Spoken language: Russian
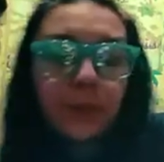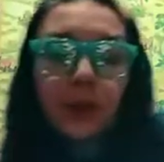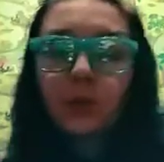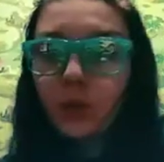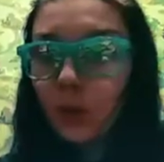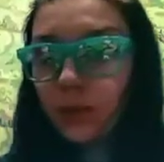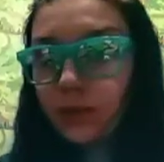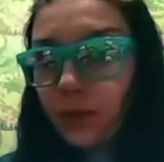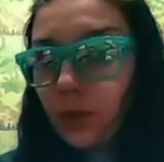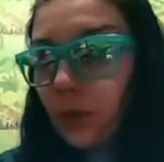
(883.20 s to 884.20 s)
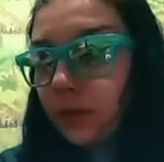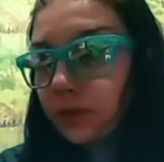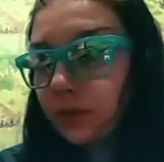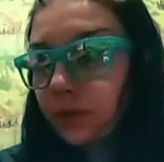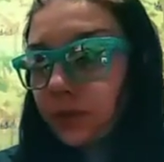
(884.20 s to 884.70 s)
Но, но,
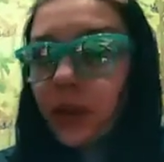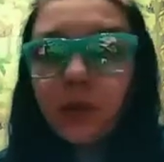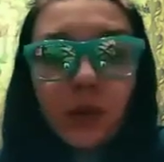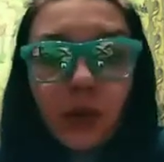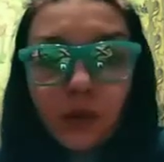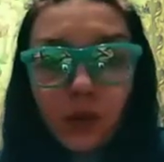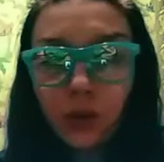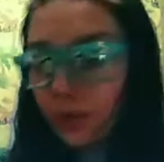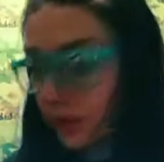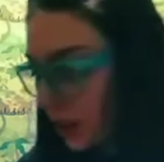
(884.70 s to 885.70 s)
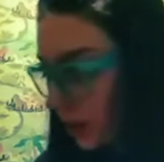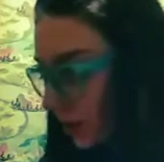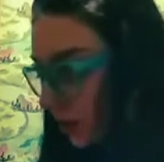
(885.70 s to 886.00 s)
мне все равно непонятно,